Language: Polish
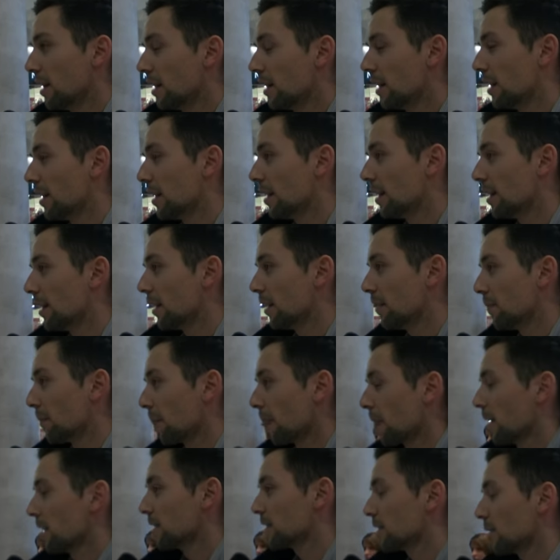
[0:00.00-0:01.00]
E,
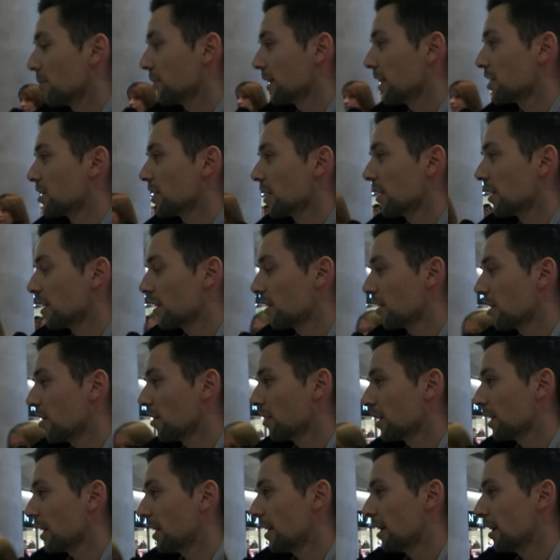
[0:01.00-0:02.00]
są te cztery
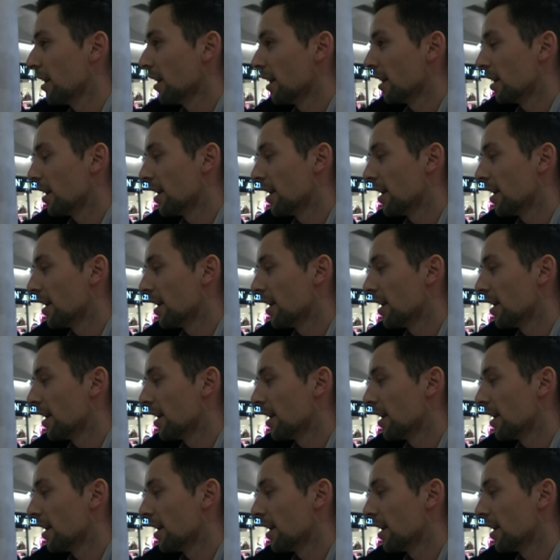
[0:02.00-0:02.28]
kroki,